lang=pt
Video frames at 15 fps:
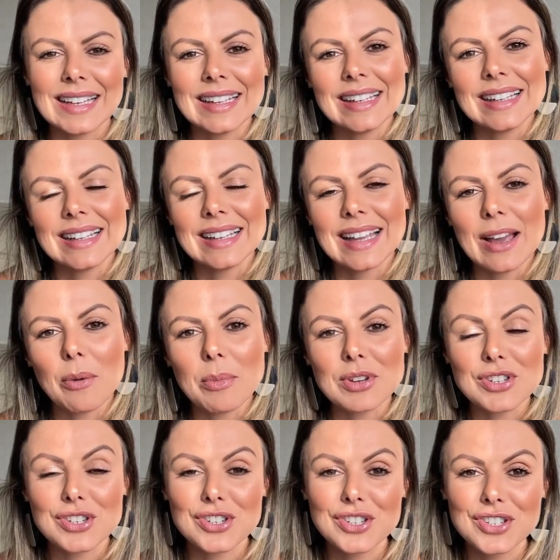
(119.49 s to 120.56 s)
E
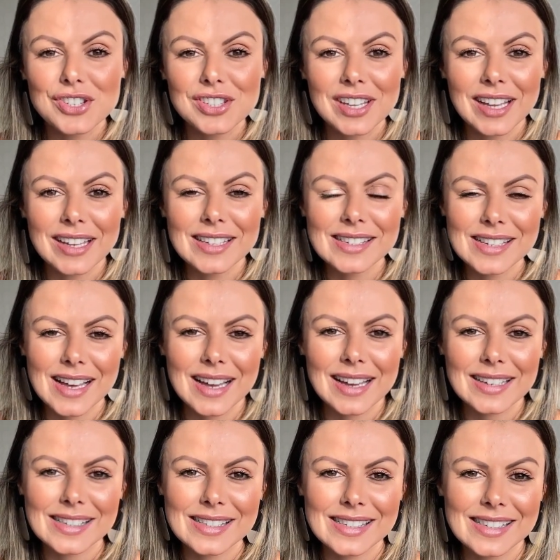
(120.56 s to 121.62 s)
realmente a gente tem essa,
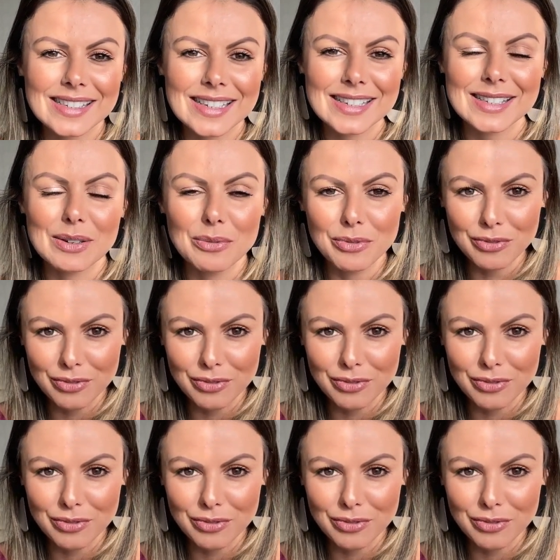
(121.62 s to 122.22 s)
essa sensação